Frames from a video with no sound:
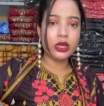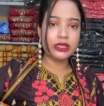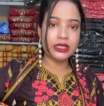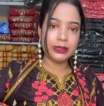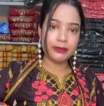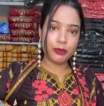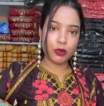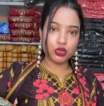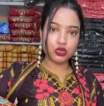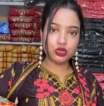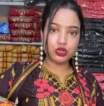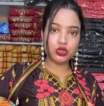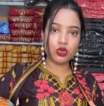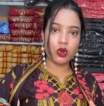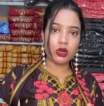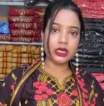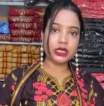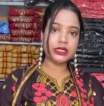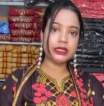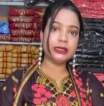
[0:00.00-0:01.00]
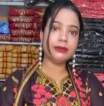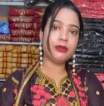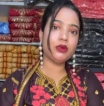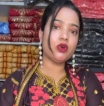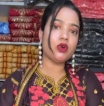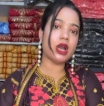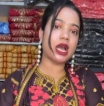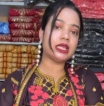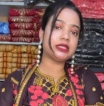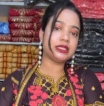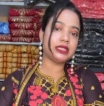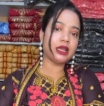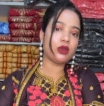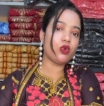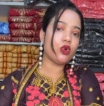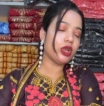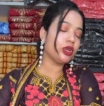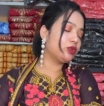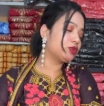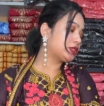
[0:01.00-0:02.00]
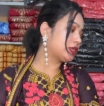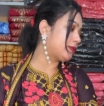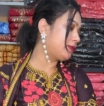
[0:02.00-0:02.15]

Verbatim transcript: কয়দিন পর্যন্ত অর্ডার নিব আজকে কয়